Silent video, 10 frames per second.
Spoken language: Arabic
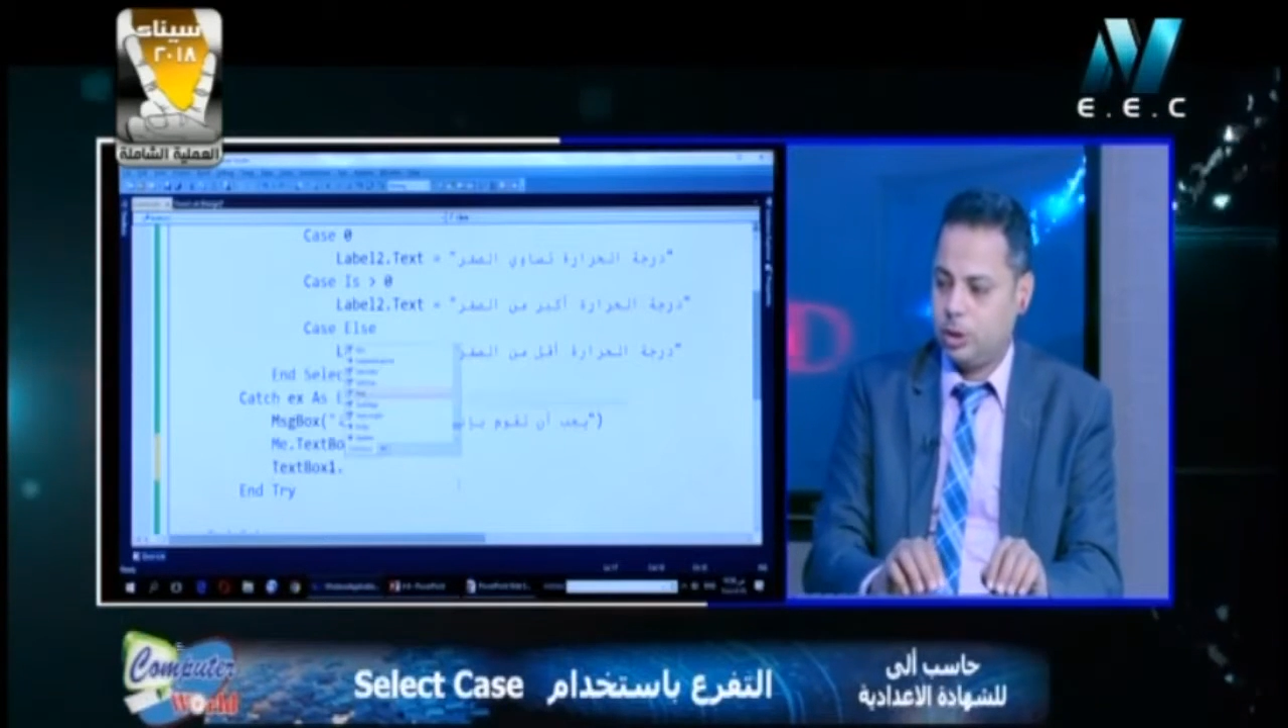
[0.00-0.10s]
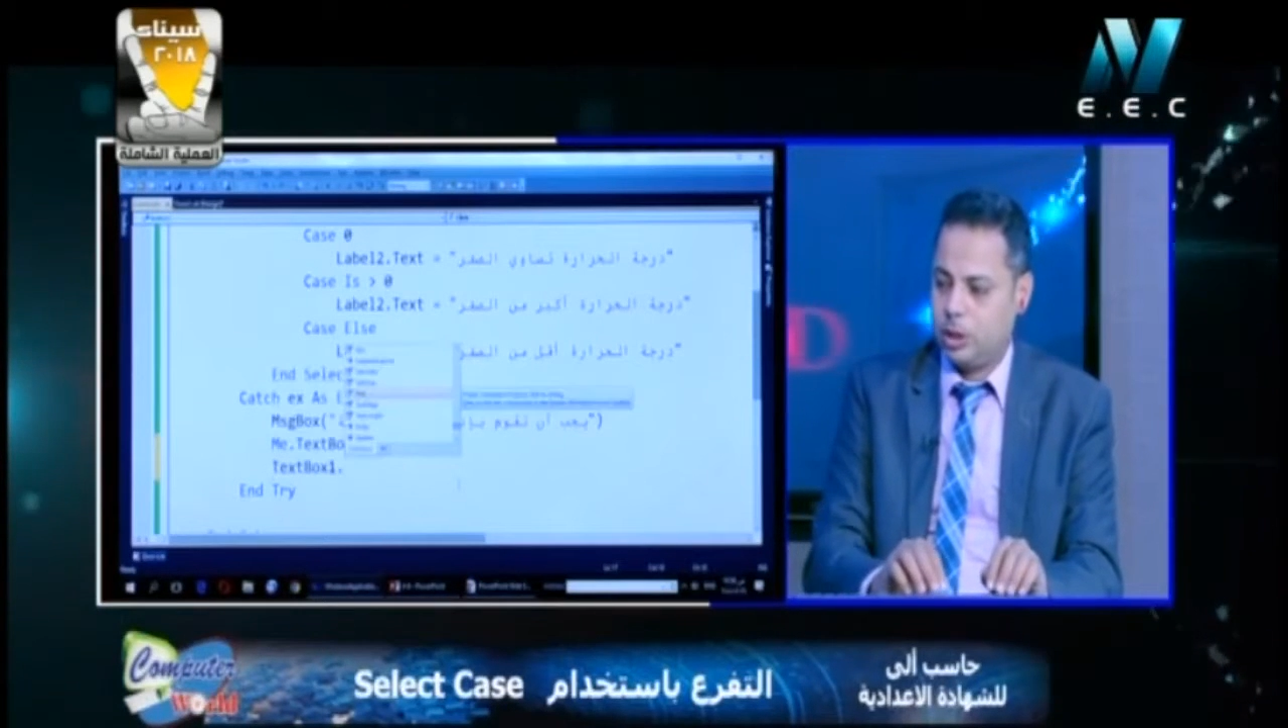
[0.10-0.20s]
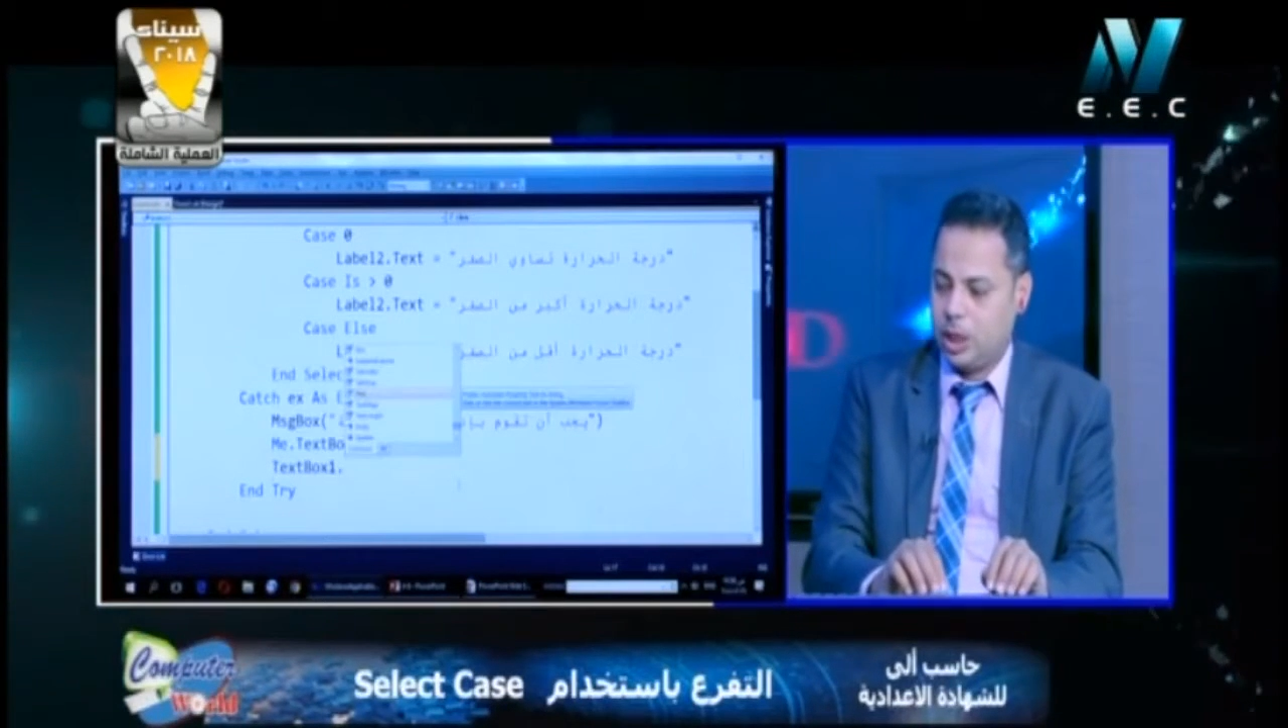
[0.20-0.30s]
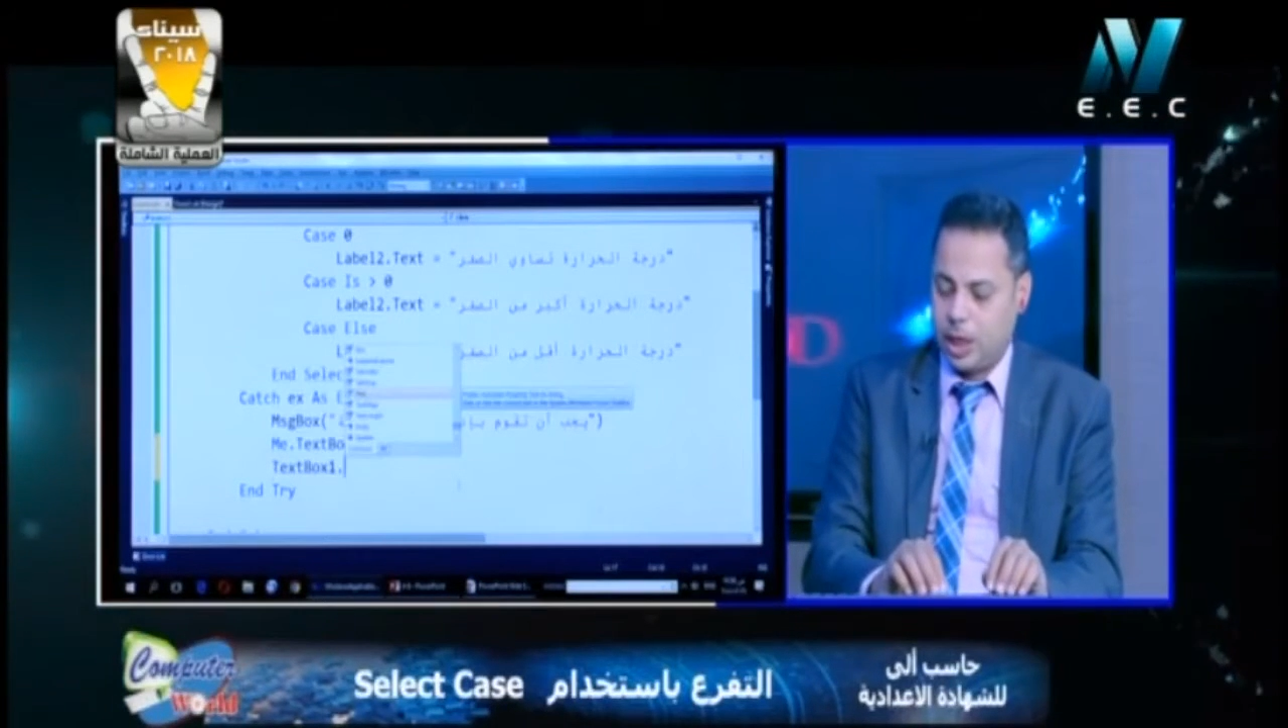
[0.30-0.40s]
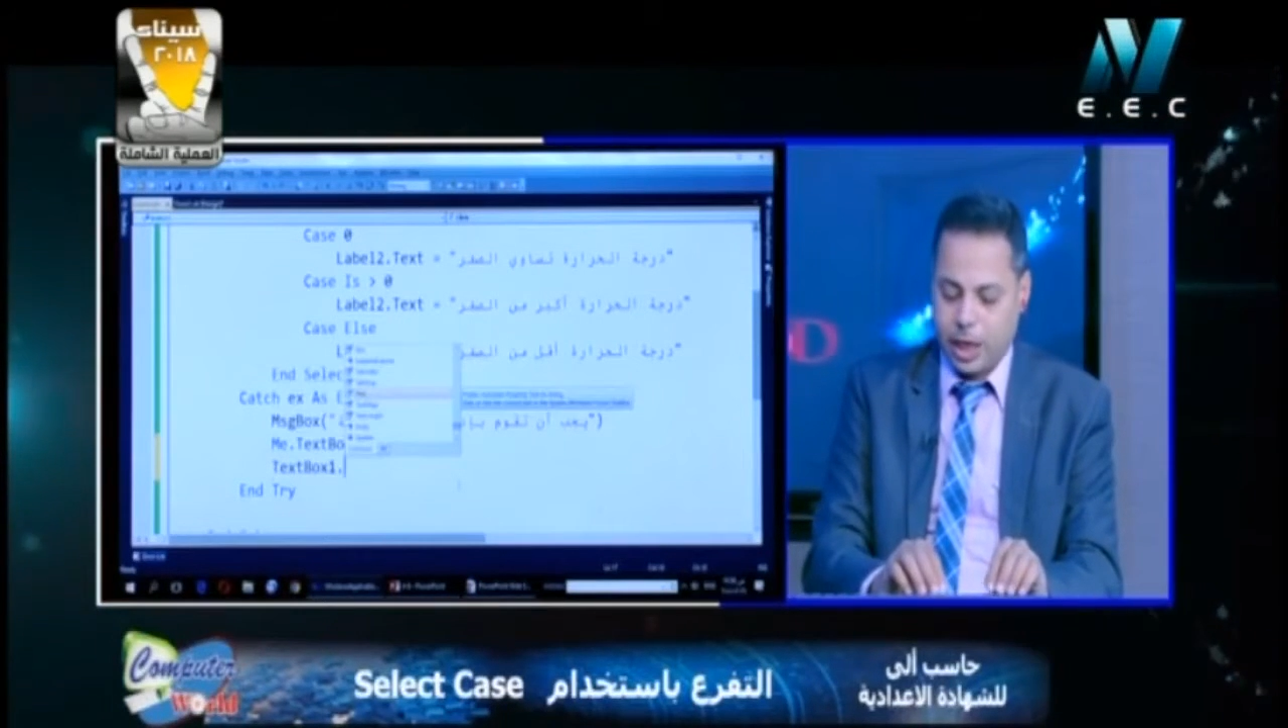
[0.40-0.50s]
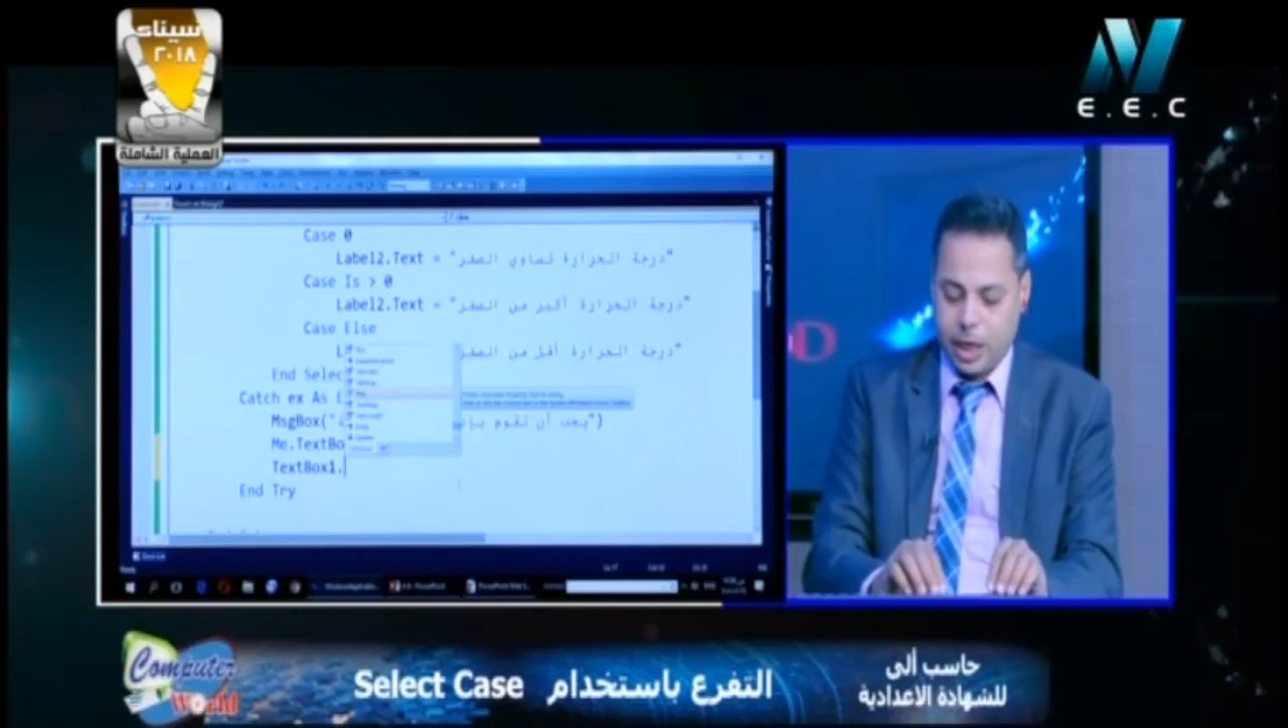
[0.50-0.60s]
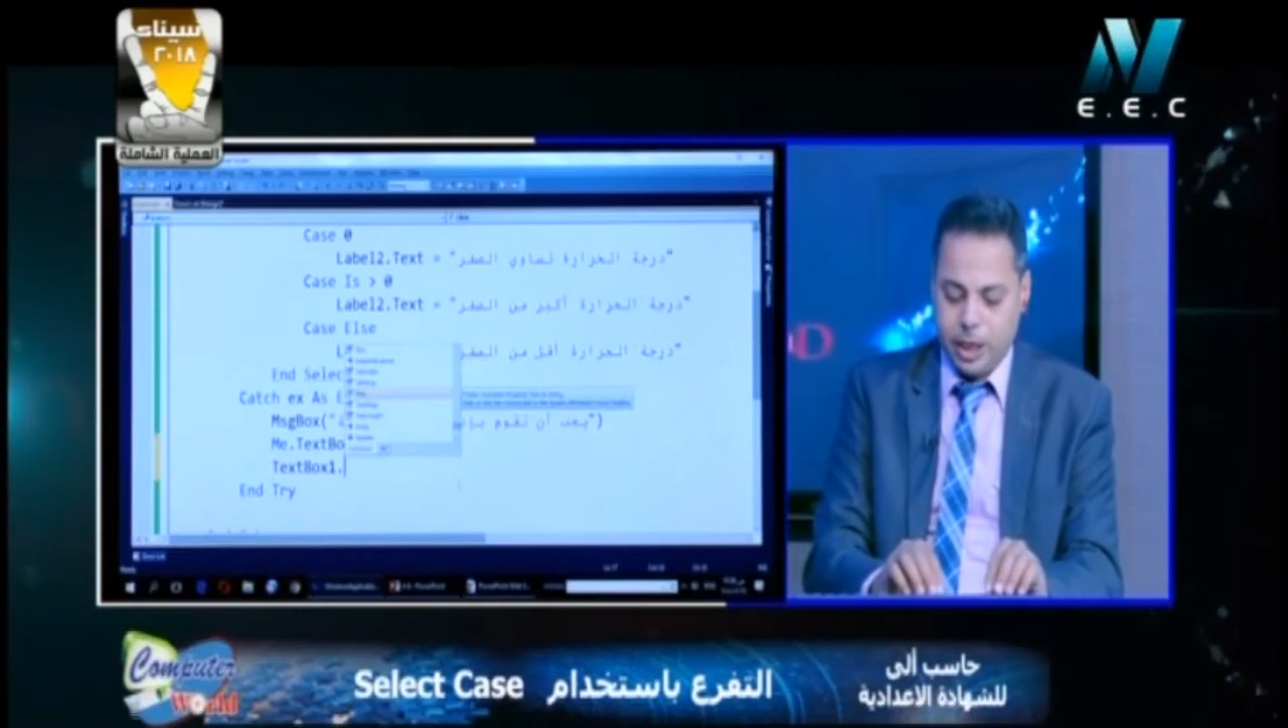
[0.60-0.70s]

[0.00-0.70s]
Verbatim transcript: خليه